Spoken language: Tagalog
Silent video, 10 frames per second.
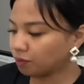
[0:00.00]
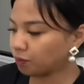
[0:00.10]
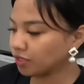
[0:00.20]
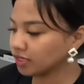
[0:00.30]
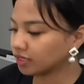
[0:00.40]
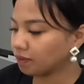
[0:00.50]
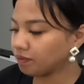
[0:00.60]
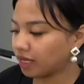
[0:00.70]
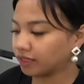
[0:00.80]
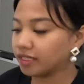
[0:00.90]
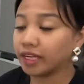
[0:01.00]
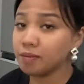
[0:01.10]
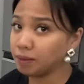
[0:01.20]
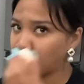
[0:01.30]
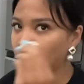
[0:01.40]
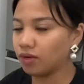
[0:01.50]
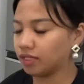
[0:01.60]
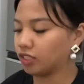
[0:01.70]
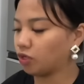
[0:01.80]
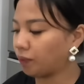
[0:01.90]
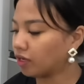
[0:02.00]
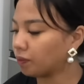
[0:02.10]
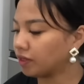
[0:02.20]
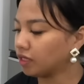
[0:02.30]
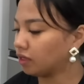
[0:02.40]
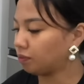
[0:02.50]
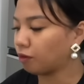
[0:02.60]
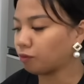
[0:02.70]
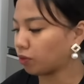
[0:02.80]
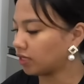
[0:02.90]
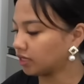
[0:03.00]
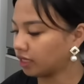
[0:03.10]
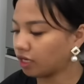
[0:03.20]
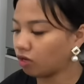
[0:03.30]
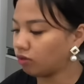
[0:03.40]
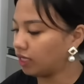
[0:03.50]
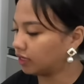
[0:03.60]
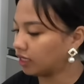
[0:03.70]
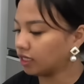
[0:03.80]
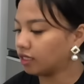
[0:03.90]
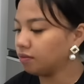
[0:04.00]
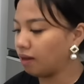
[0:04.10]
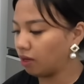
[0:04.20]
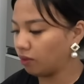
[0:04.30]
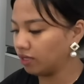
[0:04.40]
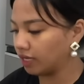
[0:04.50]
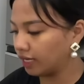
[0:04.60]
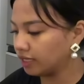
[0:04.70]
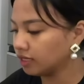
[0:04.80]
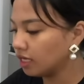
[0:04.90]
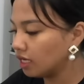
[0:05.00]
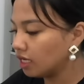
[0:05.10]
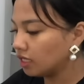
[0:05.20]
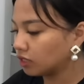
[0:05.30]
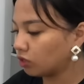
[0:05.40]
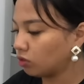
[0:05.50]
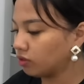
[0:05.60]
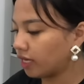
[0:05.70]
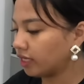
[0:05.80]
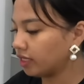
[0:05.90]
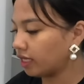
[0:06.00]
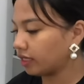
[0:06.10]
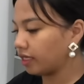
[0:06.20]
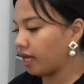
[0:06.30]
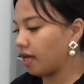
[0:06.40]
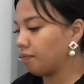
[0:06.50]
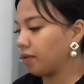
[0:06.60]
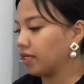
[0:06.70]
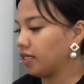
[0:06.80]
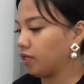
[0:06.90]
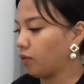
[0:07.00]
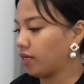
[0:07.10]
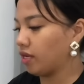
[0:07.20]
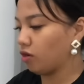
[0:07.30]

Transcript: first step natin, kaya may bawang dito, pero pag nag pork steak ako, wala talagang bawang, guys. So, unahin natin ang paghihiwa ng